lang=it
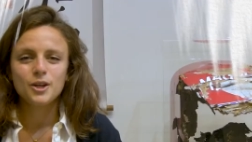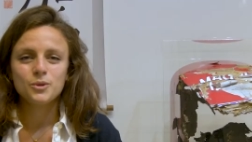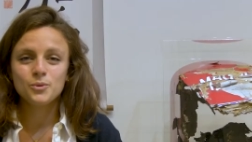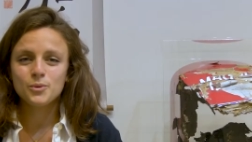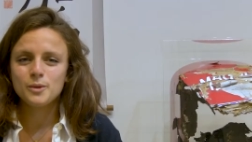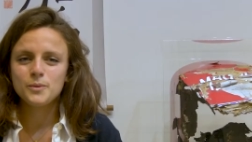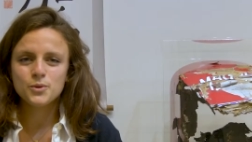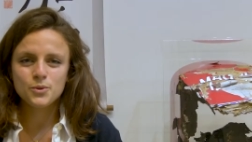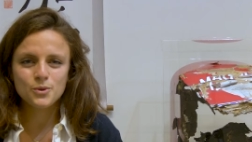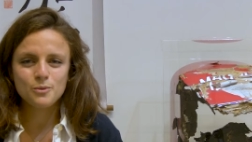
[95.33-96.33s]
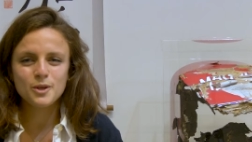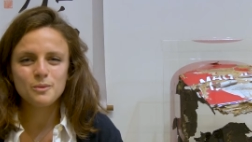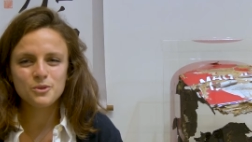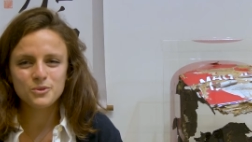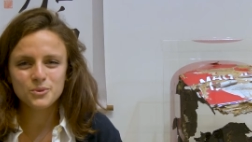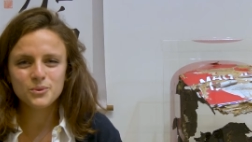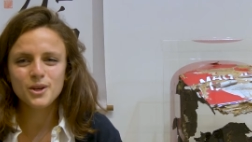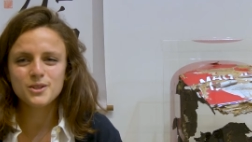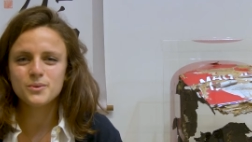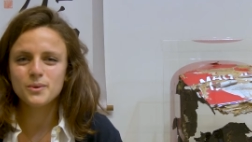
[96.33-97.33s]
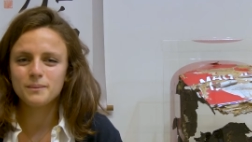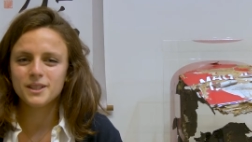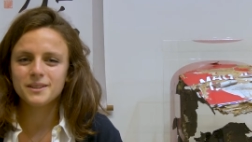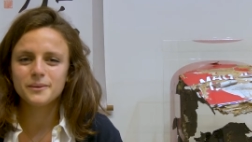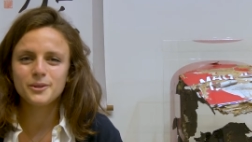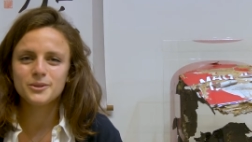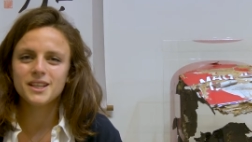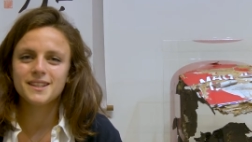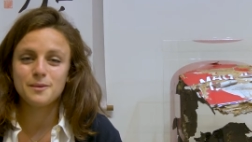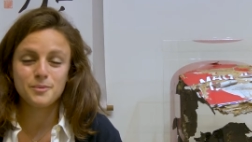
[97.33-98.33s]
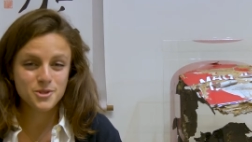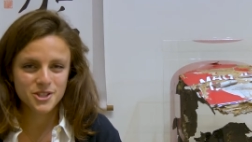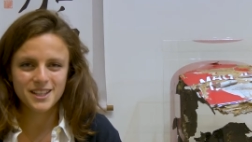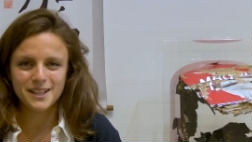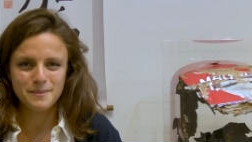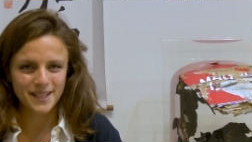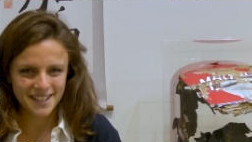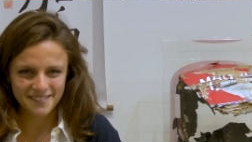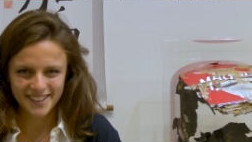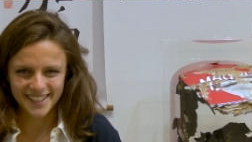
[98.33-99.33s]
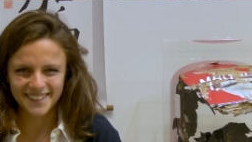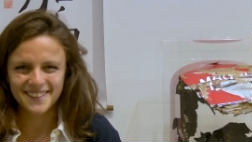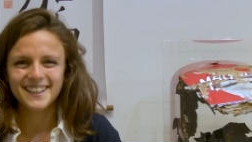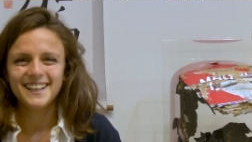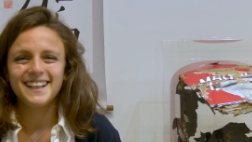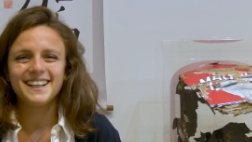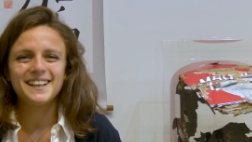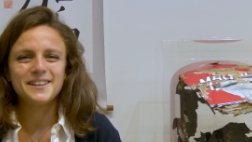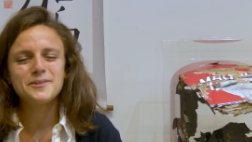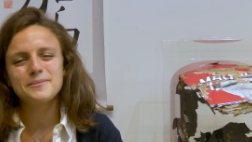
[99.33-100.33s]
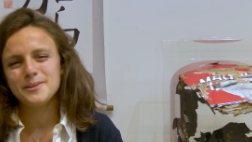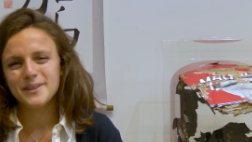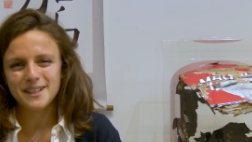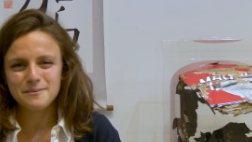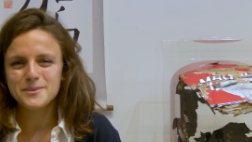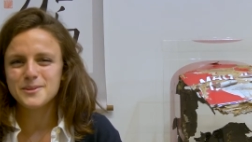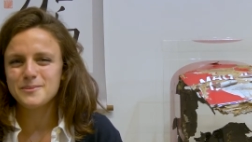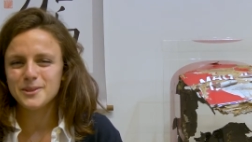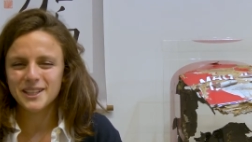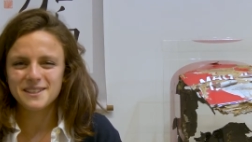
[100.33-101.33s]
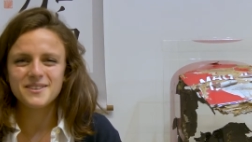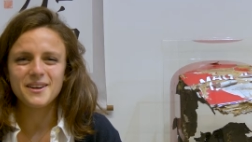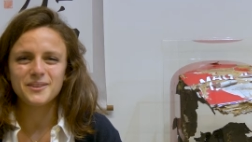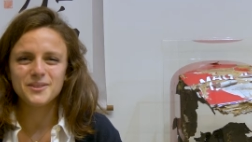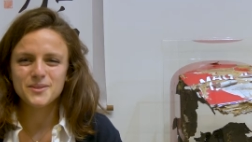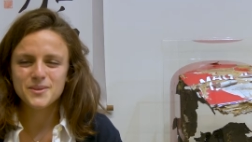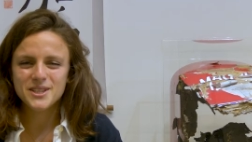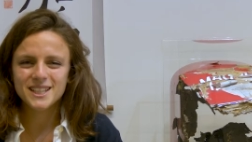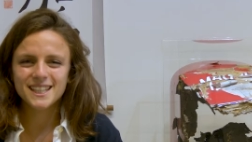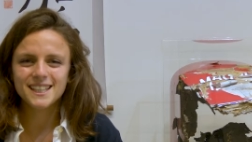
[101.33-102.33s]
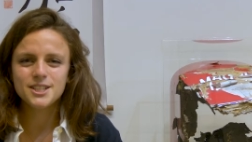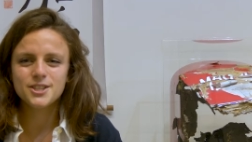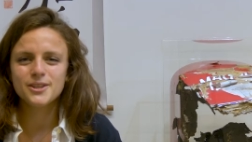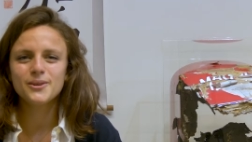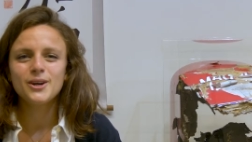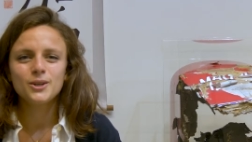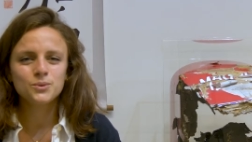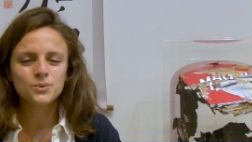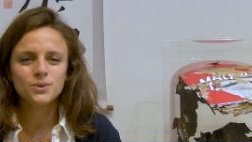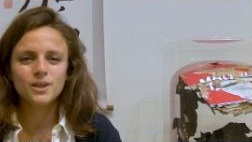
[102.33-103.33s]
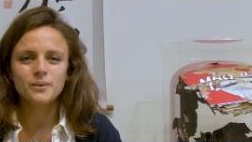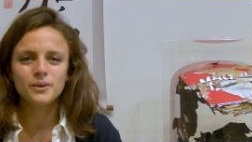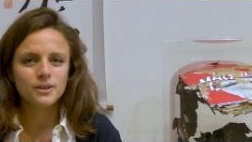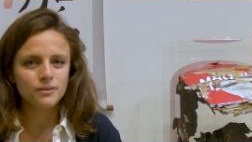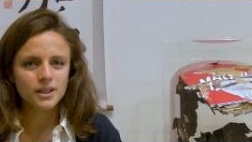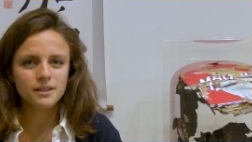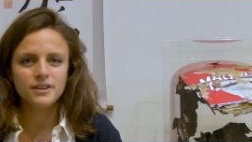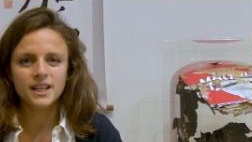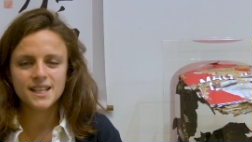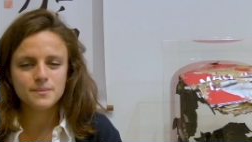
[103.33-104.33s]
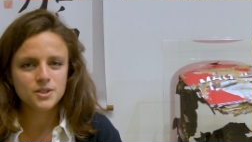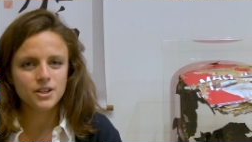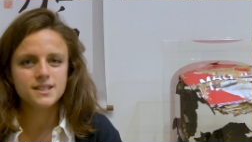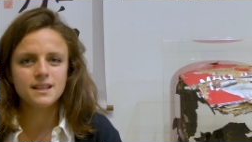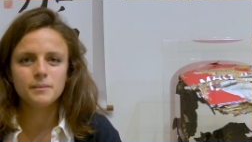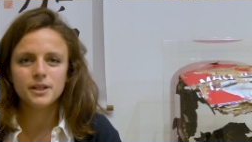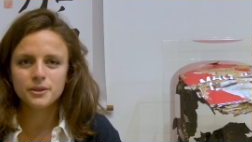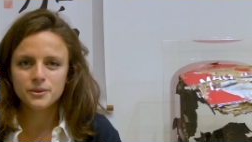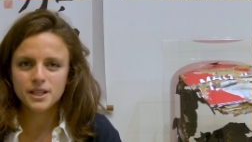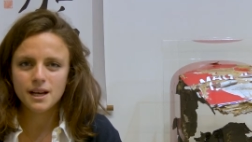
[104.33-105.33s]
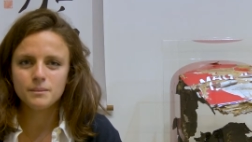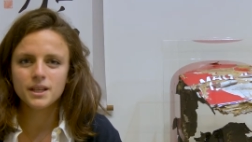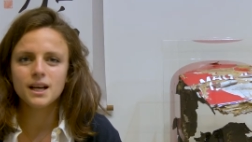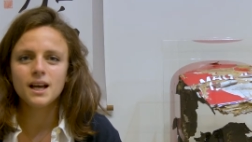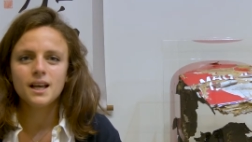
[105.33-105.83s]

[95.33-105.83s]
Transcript: Dunque, il mio sogno per il mio futuro è sicuramente quello di andare a progettare barche a vela. Eh, come lo era appunto pochi anni fa quando sono uscita dal liceo, tuttora quello che vorrei fare è specializzarmi in aerodinamica